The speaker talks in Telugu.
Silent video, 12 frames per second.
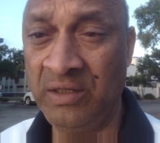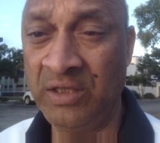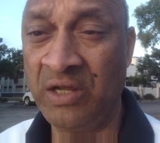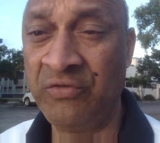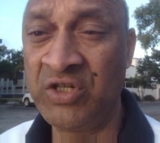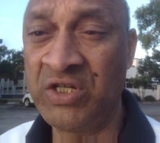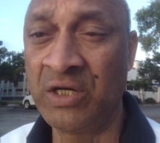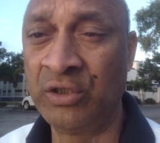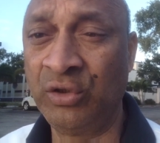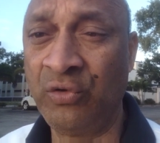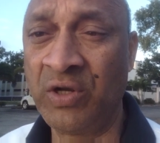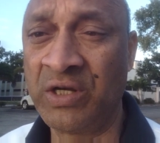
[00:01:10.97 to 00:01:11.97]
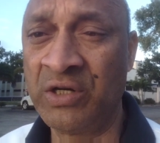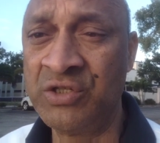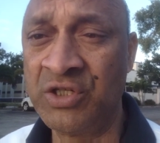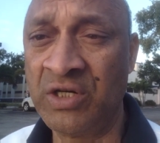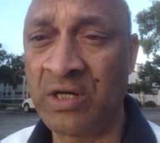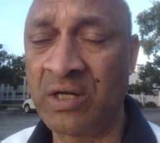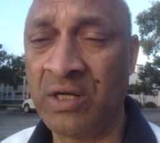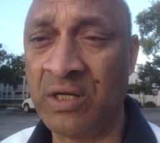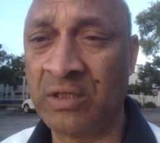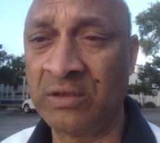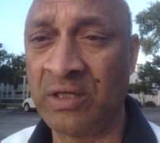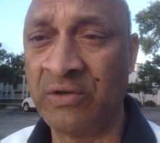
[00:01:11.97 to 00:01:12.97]
ఇదే విషయాన్ని ధృవీకరించినట్టుగా
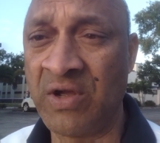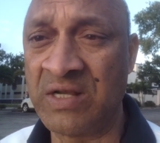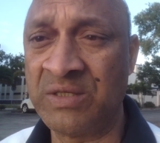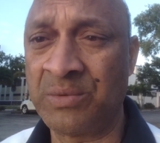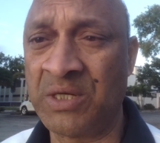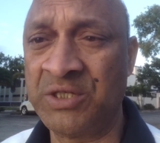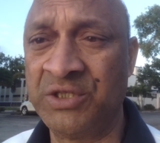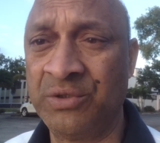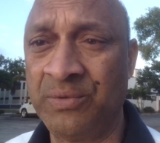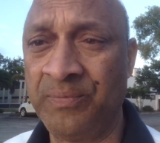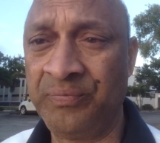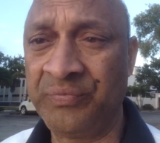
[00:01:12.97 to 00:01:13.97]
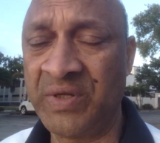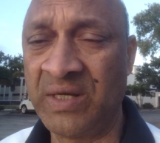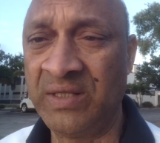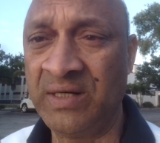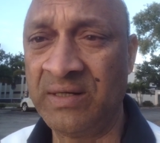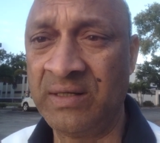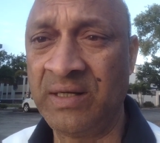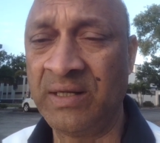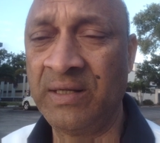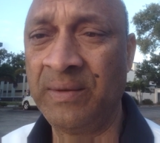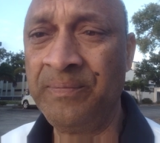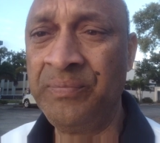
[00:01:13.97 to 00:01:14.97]
తన వ్యాసం రాసిండు అదేంటంటే
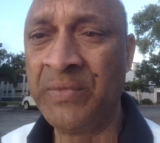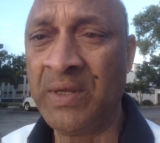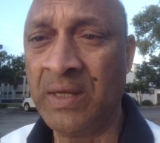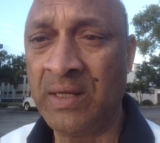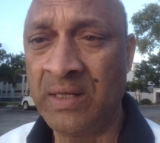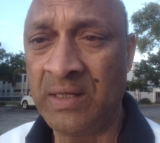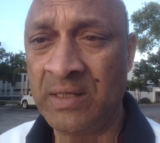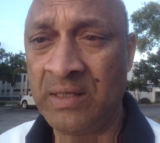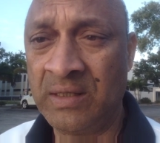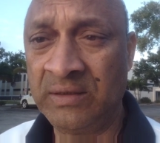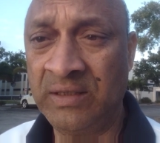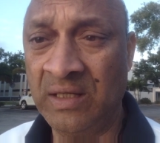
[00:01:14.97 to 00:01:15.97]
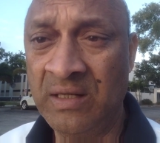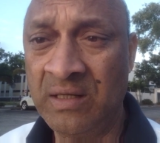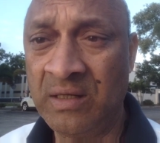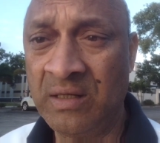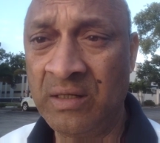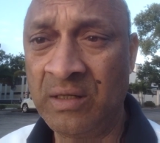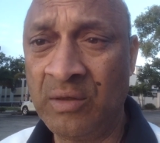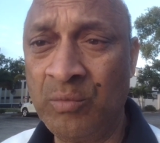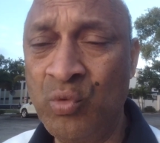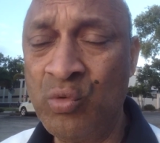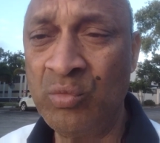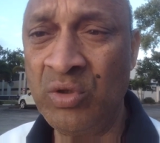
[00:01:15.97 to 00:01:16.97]
తెలంగాణ
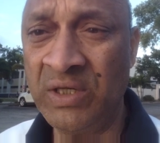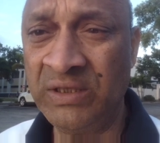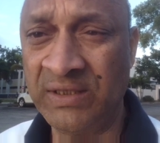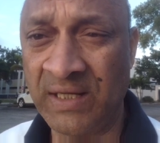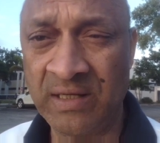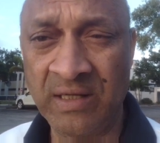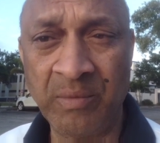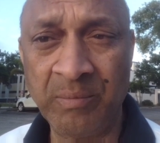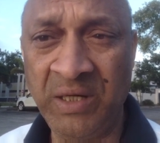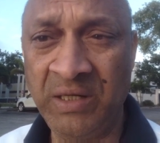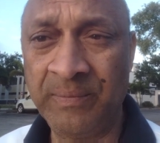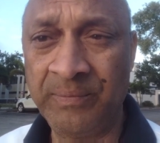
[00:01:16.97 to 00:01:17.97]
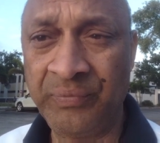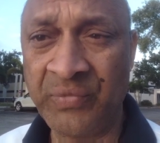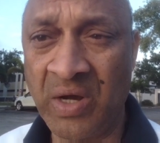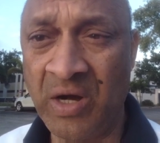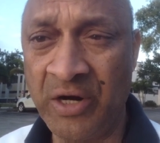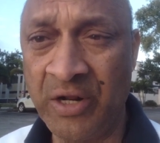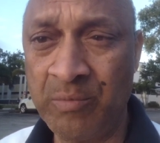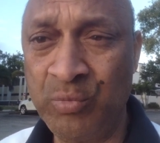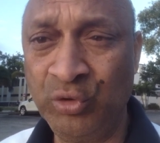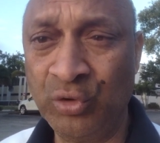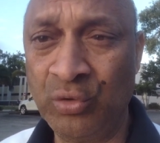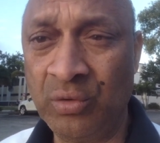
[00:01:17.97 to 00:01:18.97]
భూముల్ని తెగనమ్మి ఆ
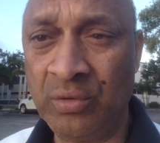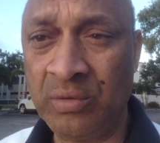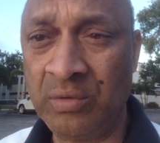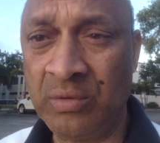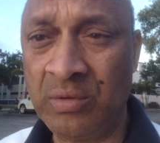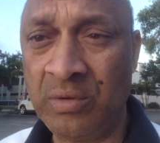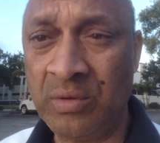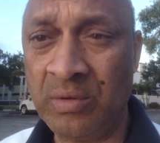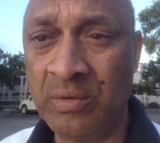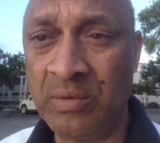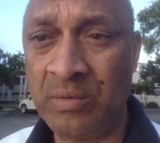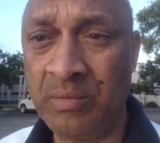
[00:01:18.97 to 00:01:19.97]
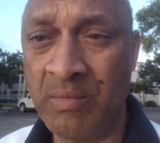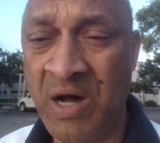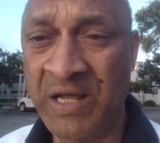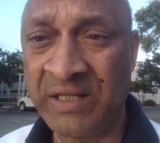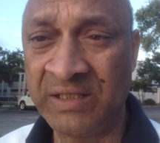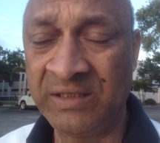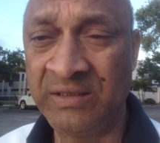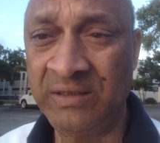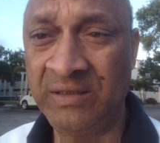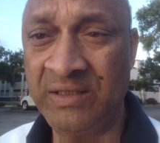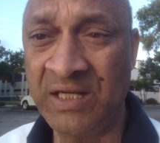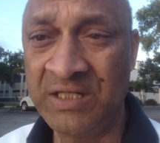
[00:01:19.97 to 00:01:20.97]
డబ్బుతో భారత
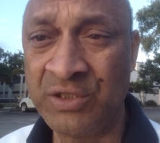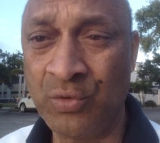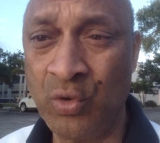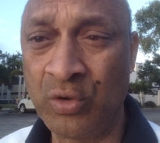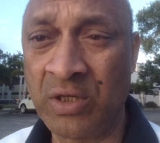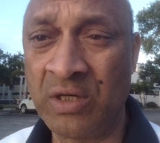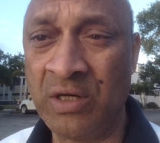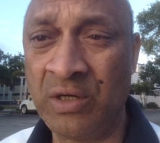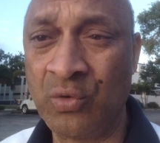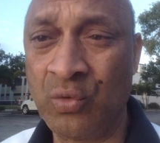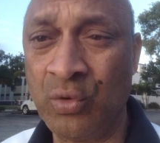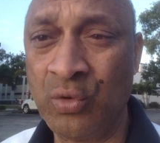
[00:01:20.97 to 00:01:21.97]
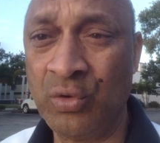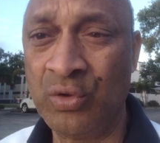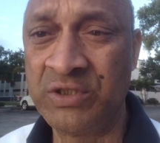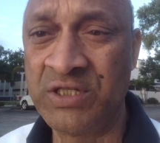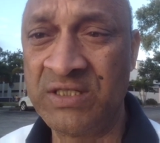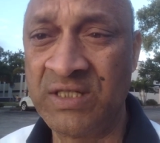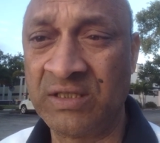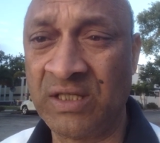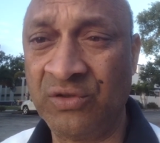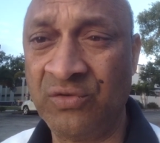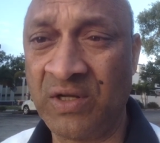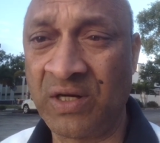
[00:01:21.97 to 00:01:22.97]
దేశ ఓటర్లను కొనుగోలు చేసి
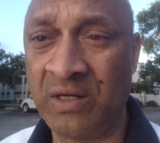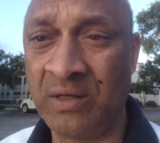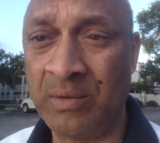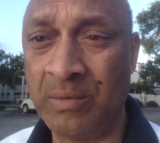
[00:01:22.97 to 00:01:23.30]
తద్వారా